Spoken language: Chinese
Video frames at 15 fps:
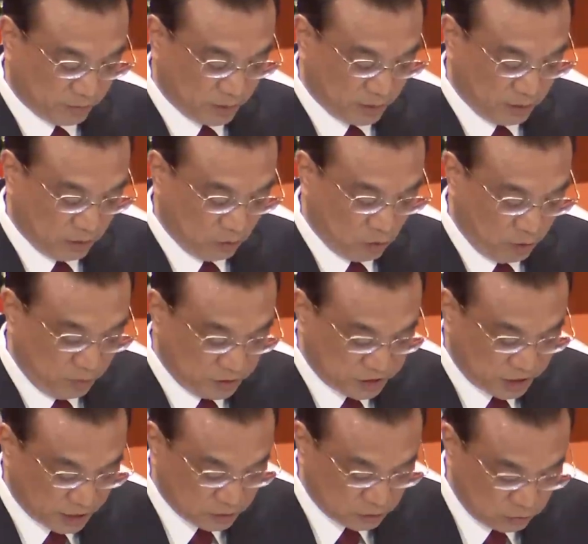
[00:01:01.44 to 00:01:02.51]
力，我
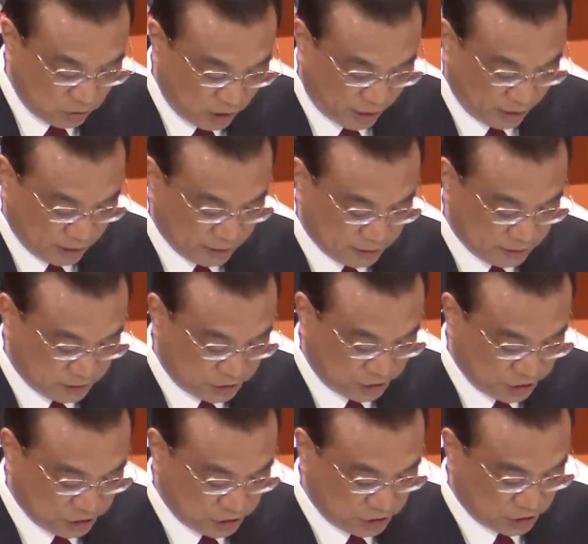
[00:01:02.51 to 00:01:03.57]
们顶住了。”
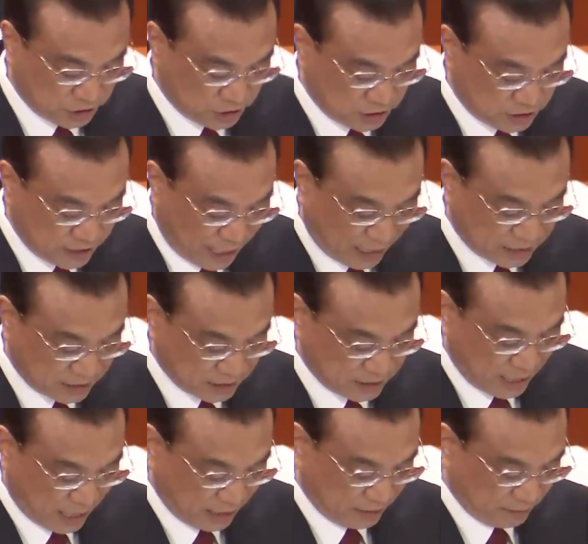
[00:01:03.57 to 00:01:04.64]
经济下
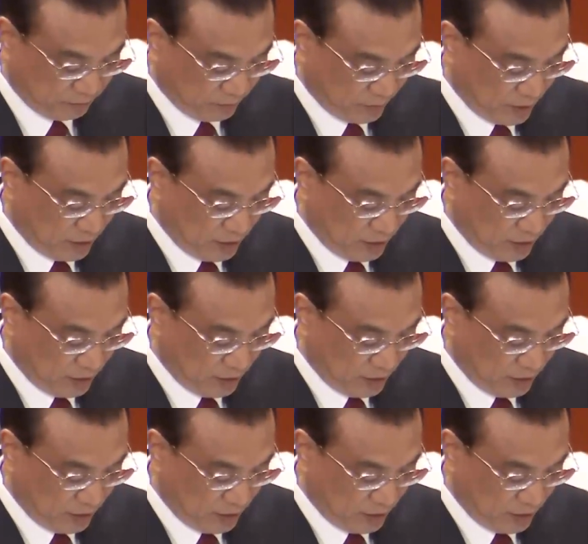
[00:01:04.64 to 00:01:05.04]
行压力，